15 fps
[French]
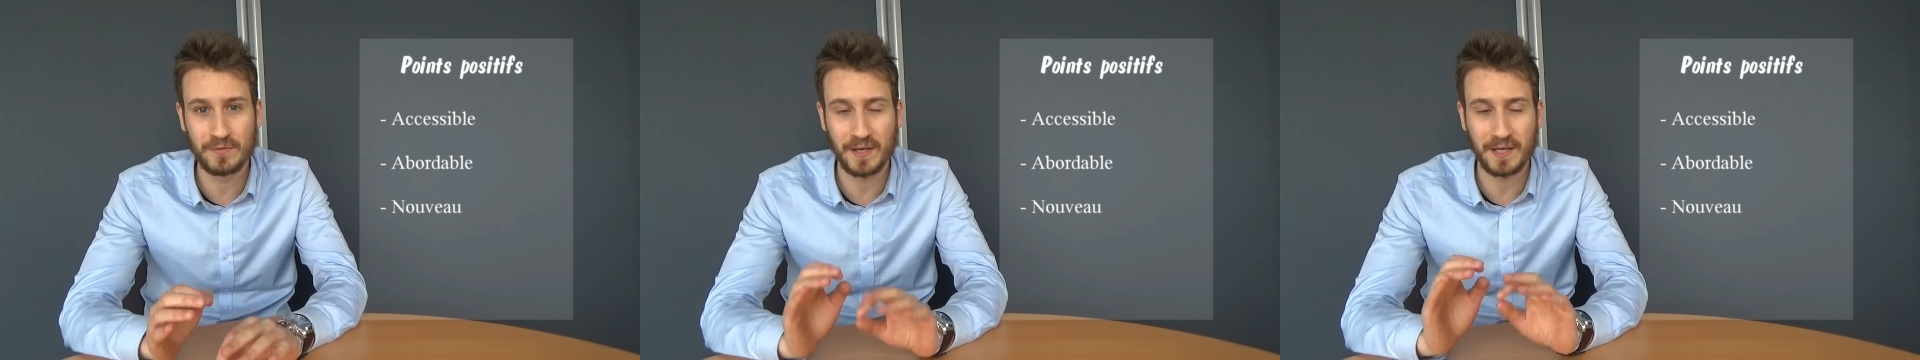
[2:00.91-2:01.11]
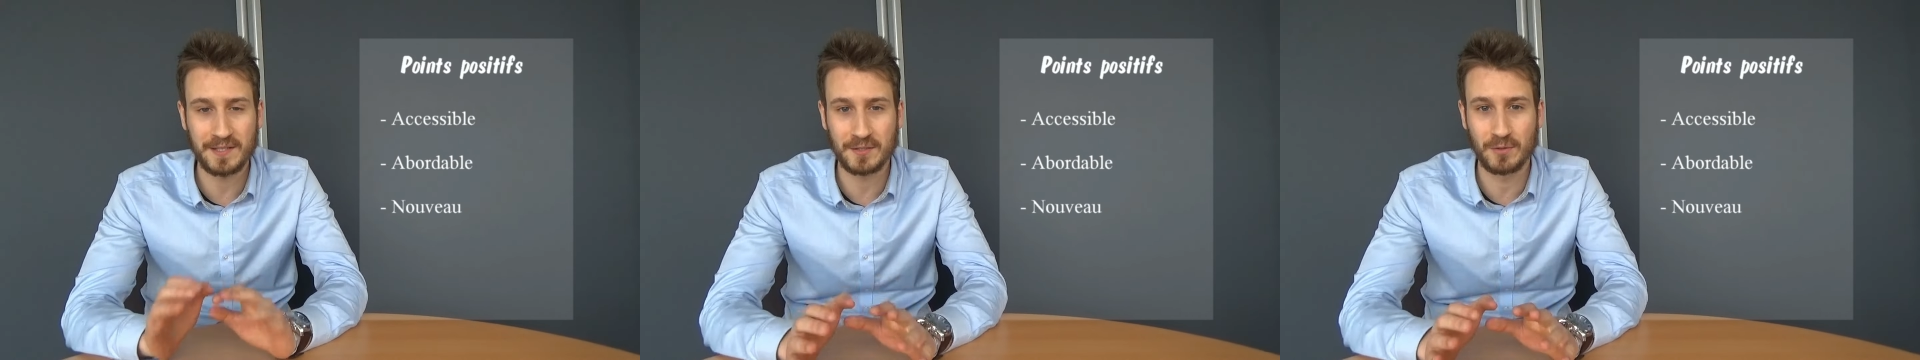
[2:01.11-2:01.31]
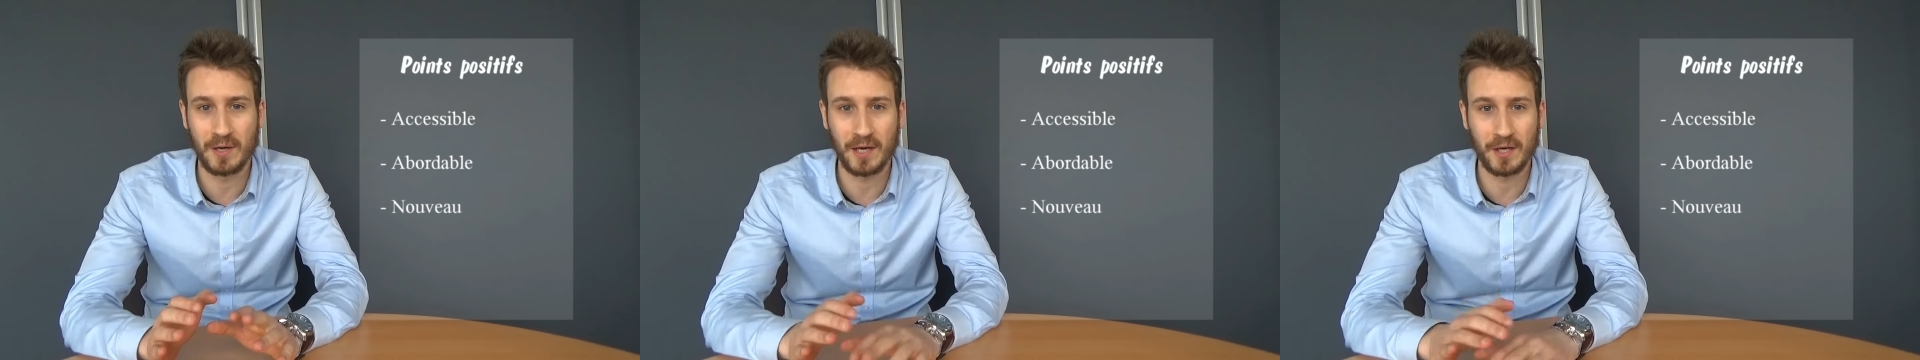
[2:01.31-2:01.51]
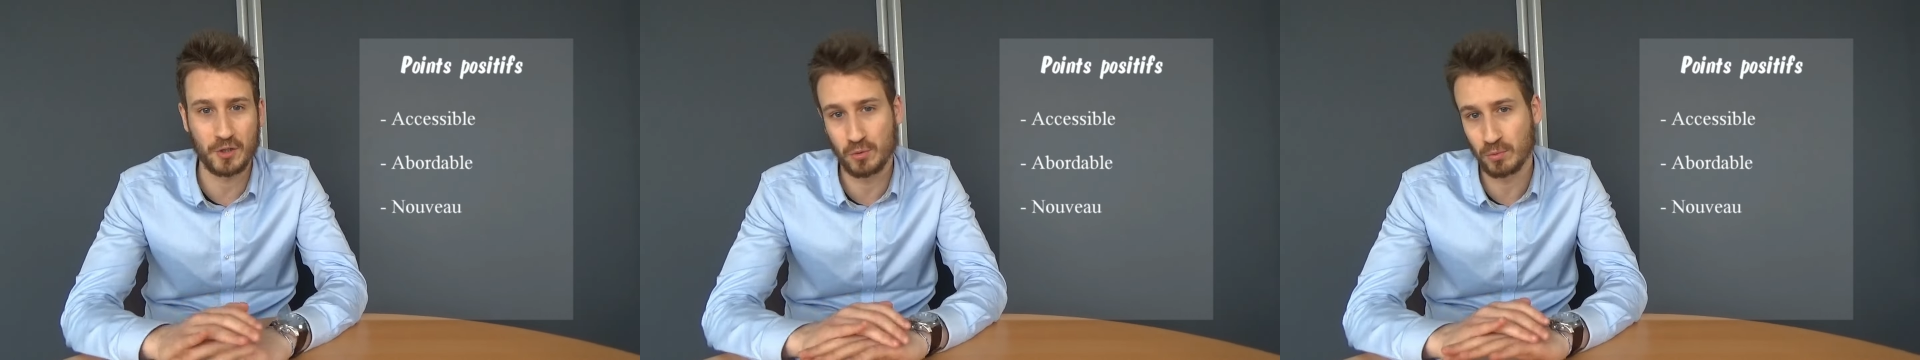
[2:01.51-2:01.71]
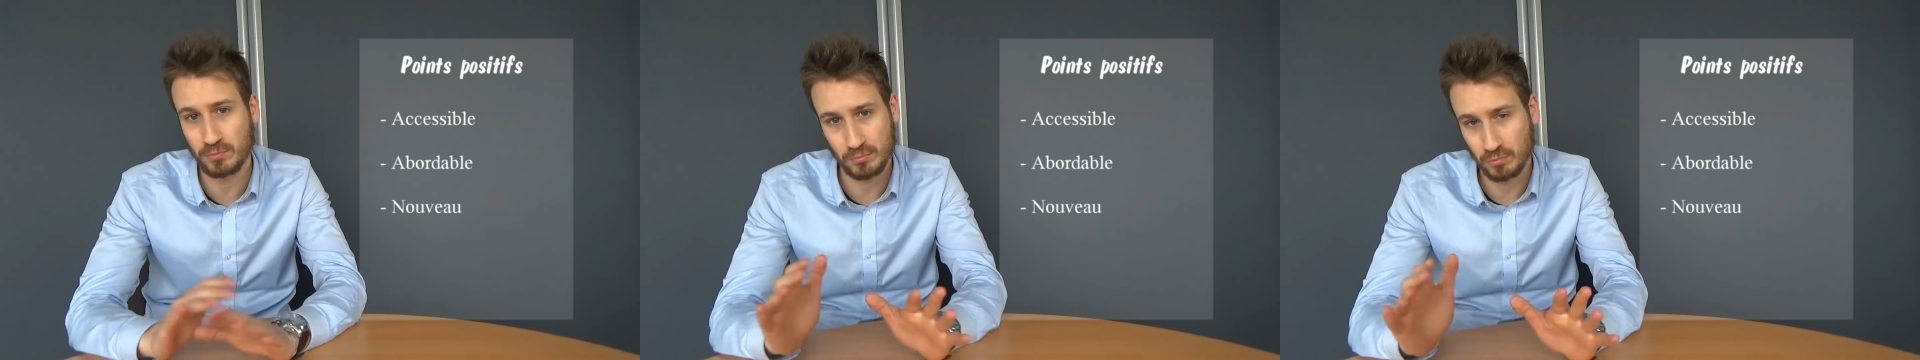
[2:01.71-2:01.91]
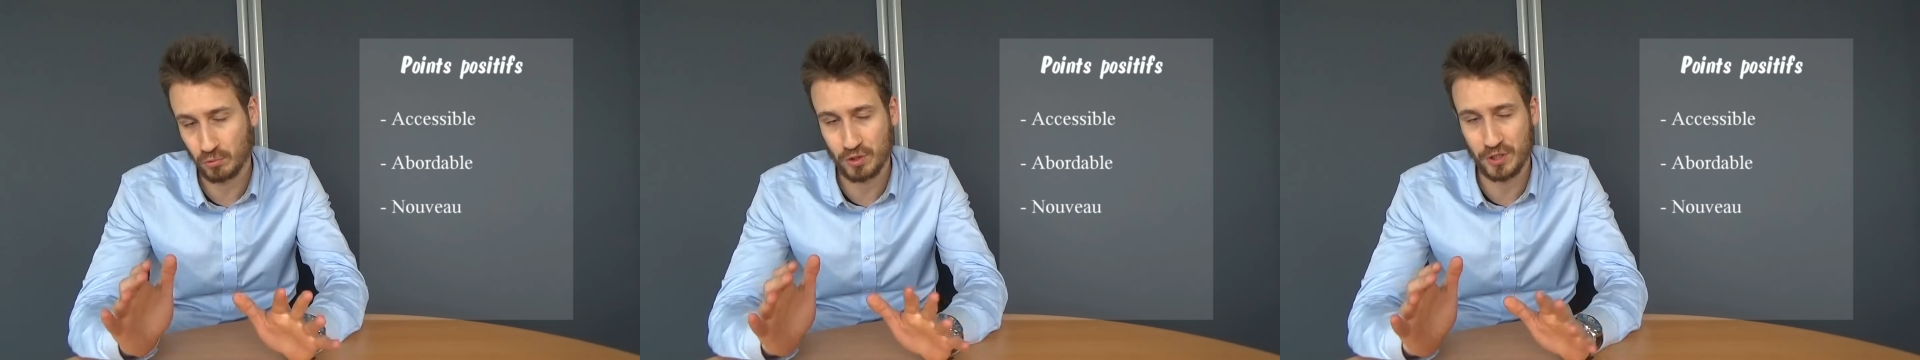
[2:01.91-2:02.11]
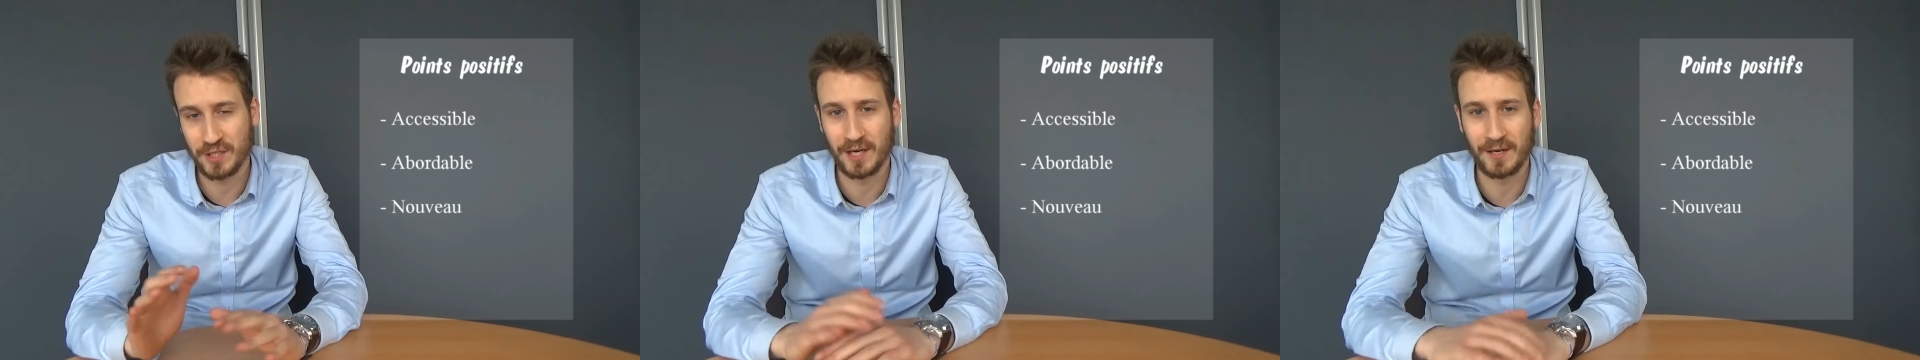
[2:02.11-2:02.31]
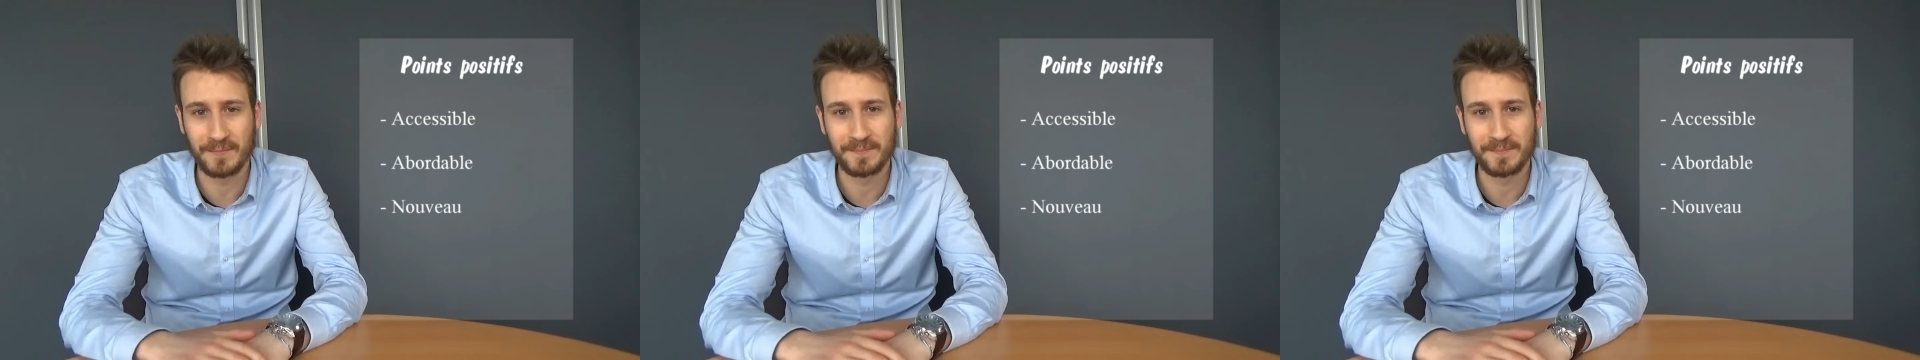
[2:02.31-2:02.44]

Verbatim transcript: faire ici dans la région, donc génial.